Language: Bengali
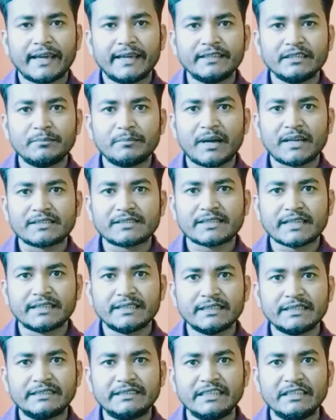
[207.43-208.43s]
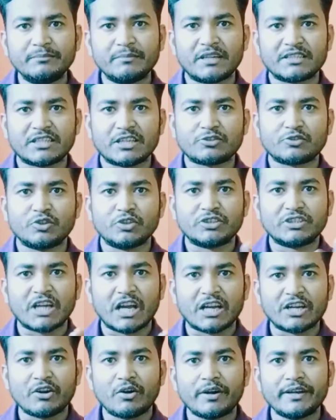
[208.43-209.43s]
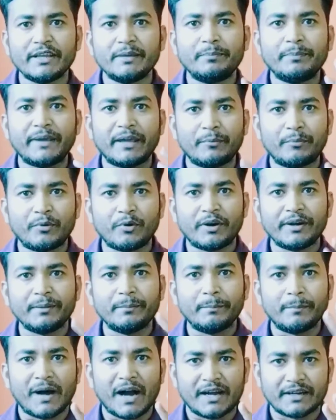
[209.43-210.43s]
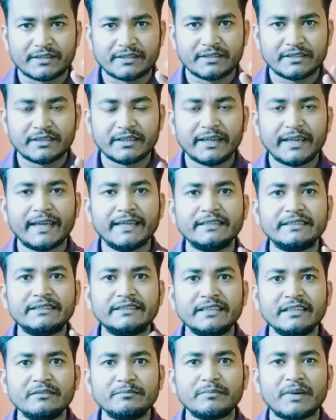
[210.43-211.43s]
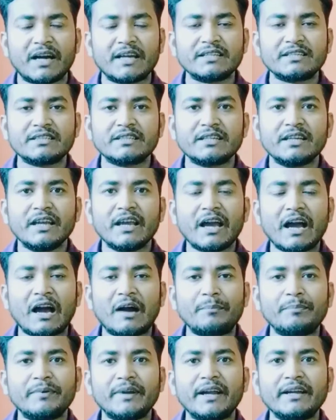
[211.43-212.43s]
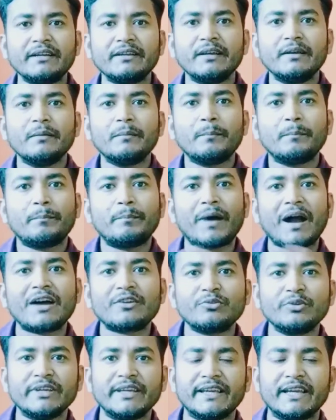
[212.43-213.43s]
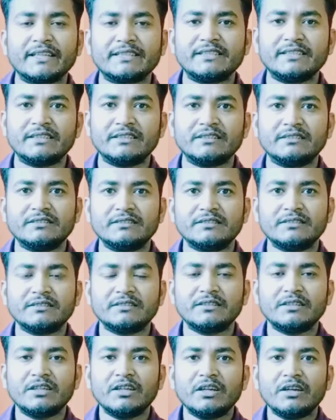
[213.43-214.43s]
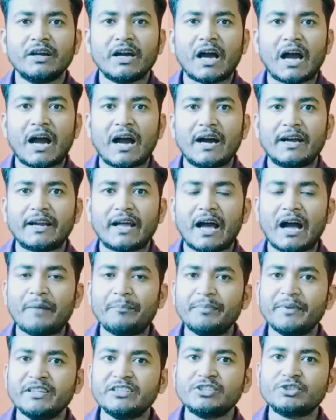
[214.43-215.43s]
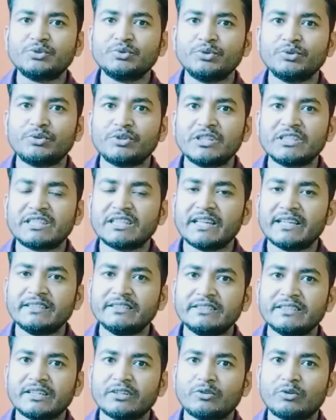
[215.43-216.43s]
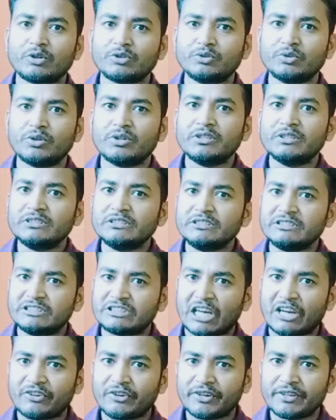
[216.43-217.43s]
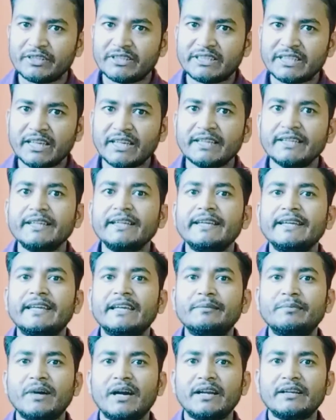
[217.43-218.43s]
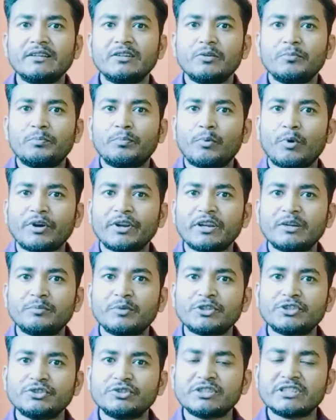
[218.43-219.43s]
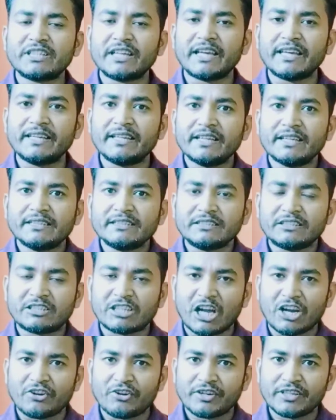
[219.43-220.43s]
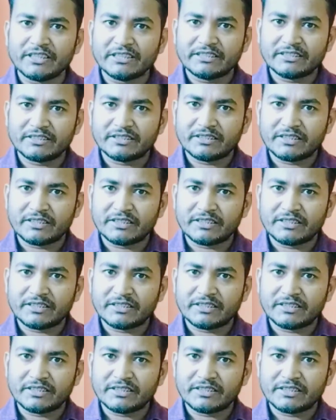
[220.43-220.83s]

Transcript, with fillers: এই যে মাসখানে তিন মাস আসলো জানুয়ারি ফেব্রুয়ারি মার্চ এই তিন মাস আপনার পার হয়ে গেছে আর আপনি যে শুরু করেছিলেন যে গত জানুয়ারিতে এবার পরের বছর সেই জানুয়ারি